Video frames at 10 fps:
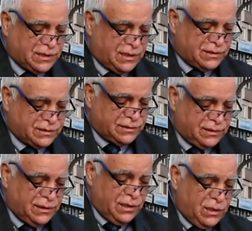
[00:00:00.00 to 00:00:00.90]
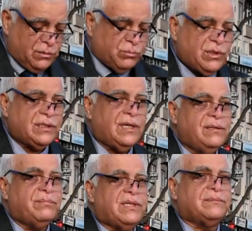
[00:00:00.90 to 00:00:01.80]
çağrısını
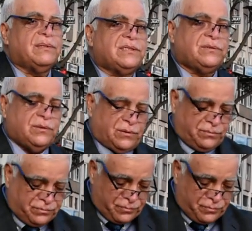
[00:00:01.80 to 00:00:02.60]
buradan belirtmek istiyorum